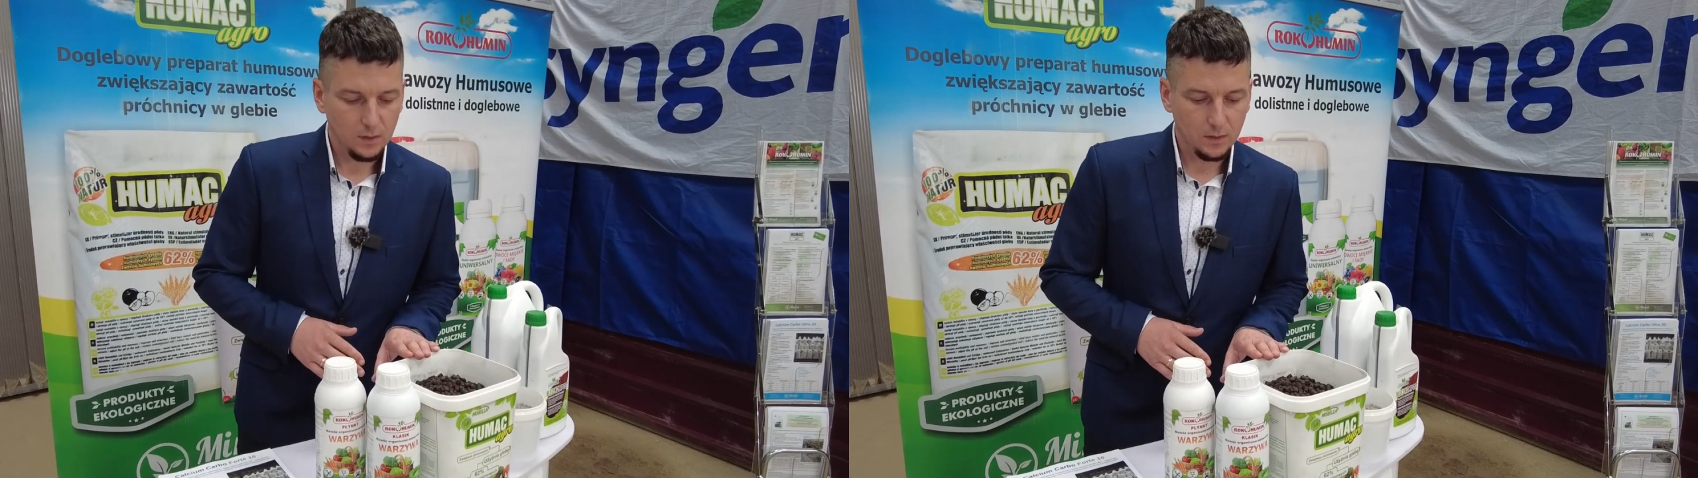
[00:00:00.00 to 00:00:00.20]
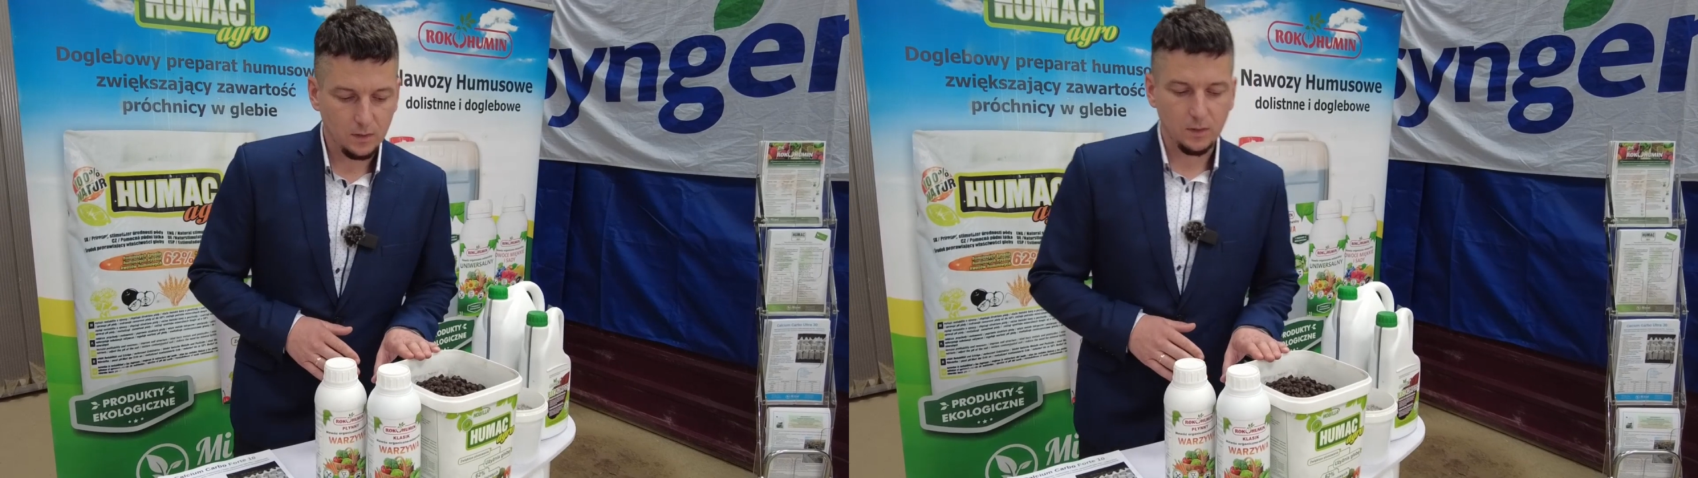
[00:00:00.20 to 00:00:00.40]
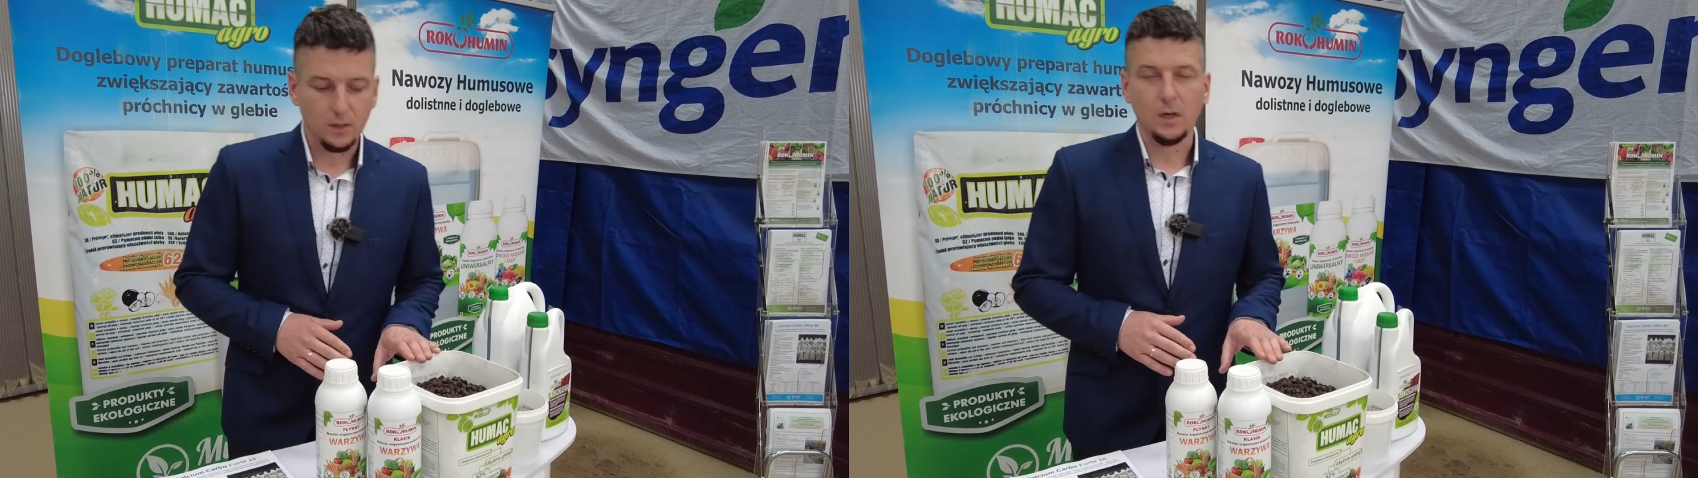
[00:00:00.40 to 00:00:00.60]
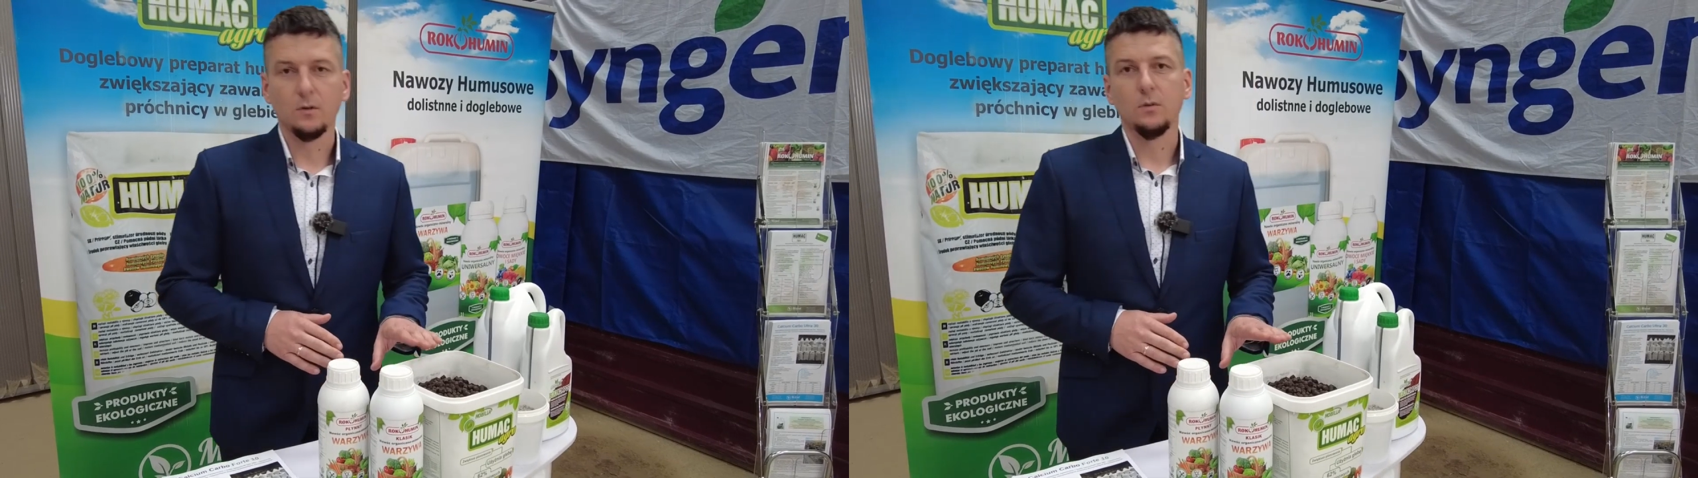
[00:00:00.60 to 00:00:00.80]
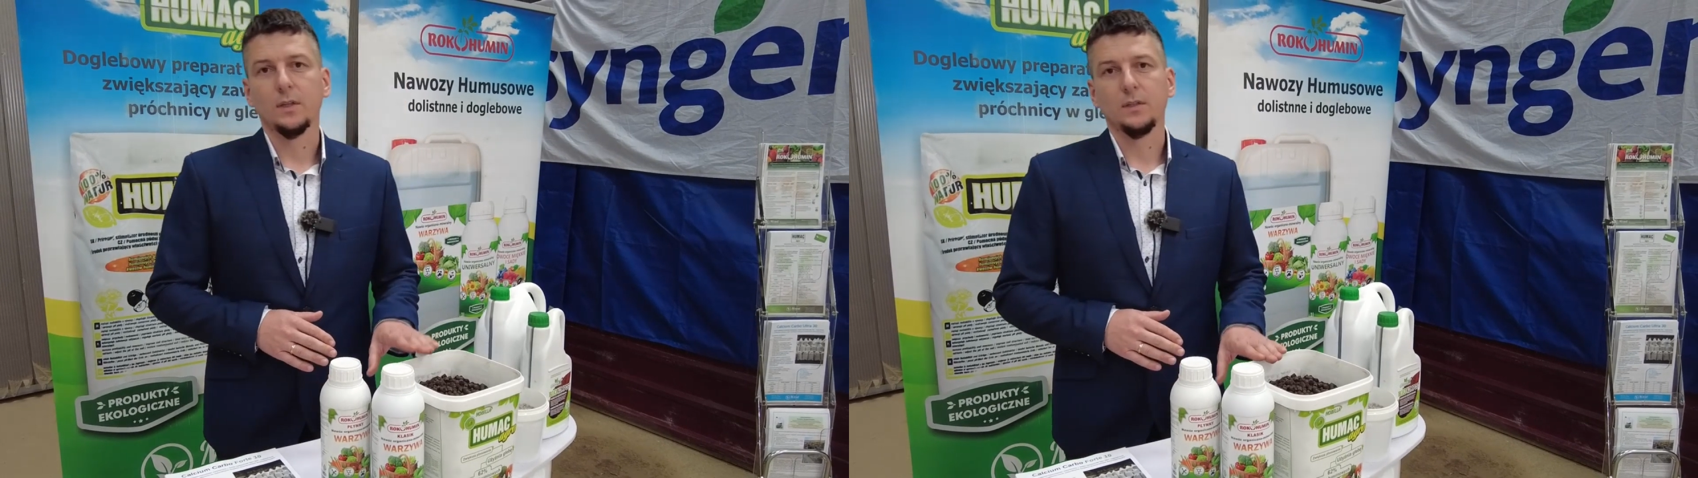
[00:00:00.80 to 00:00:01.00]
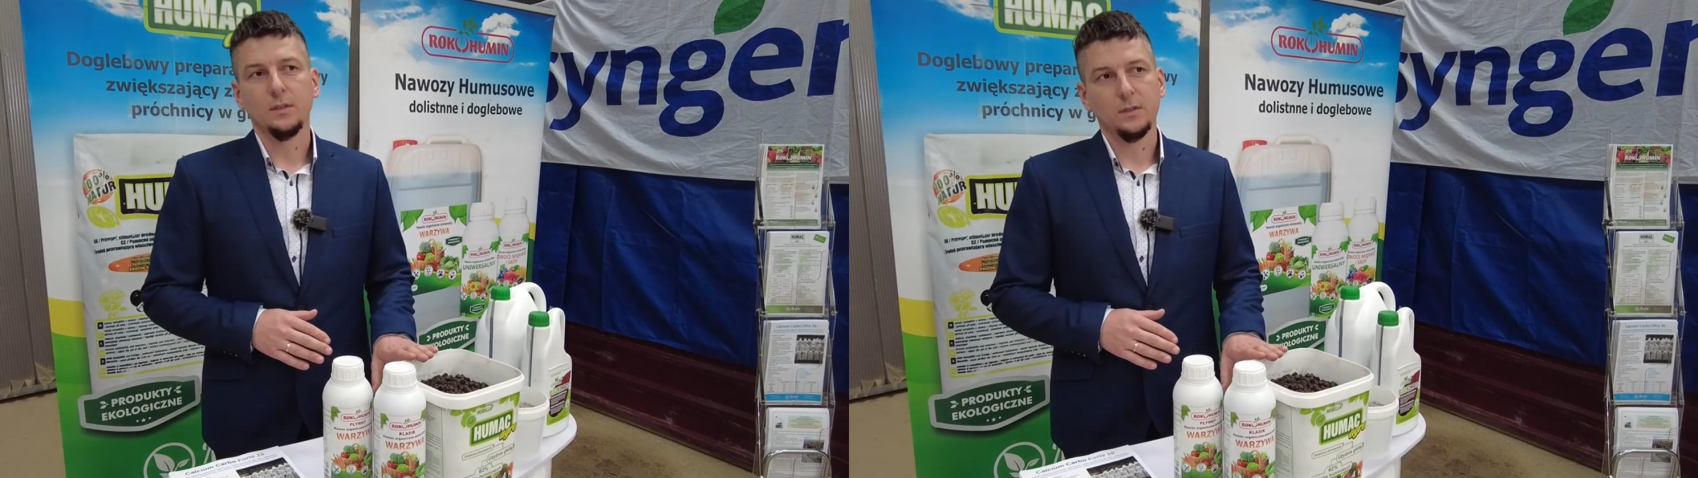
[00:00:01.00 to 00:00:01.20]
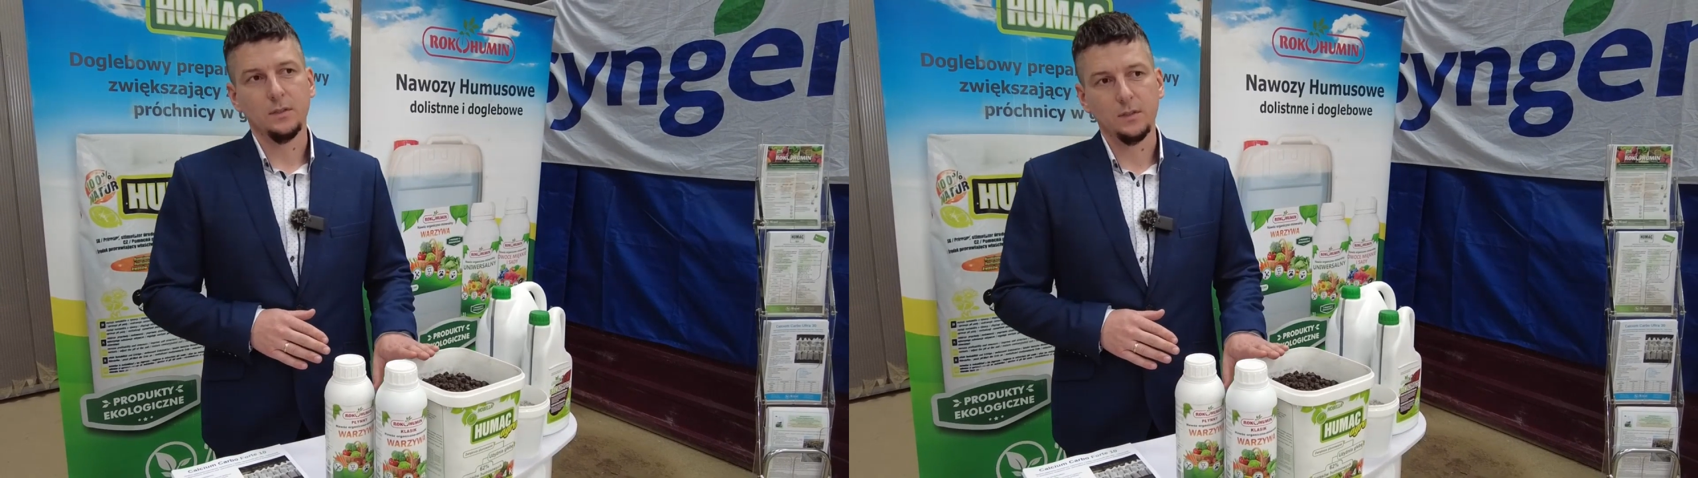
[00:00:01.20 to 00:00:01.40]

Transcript: E, akurat